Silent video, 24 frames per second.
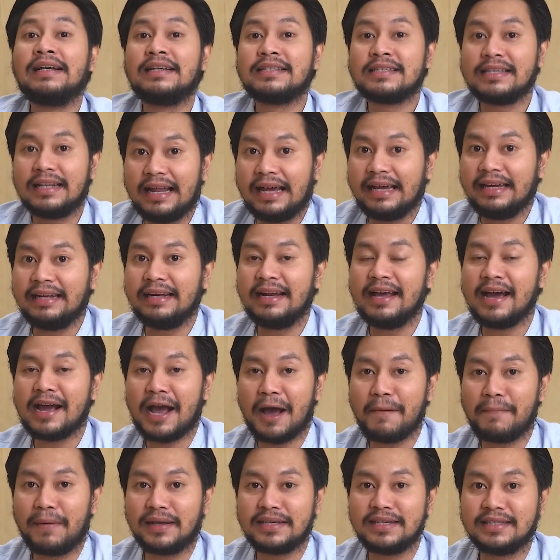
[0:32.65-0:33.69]
Selain
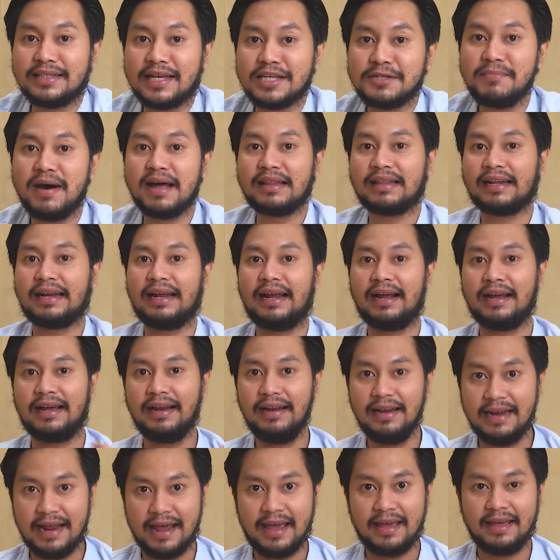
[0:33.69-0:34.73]
kapasitas baterai yang
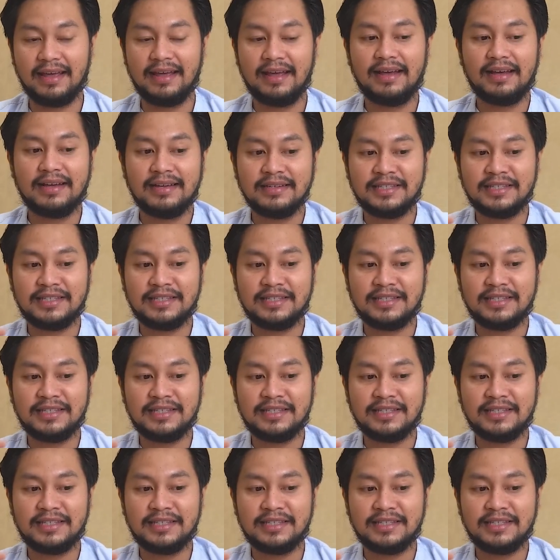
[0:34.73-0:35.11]
gede,